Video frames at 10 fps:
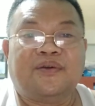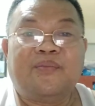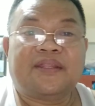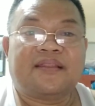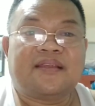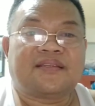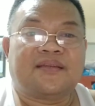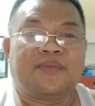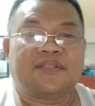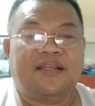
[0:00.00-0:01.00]
Oo, matatas ka
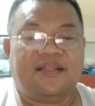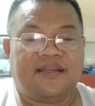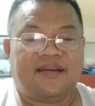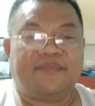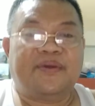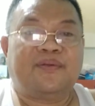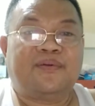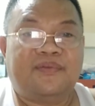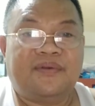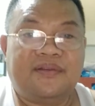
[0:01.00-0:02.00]
magsalita,
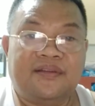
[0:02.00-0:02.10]
pero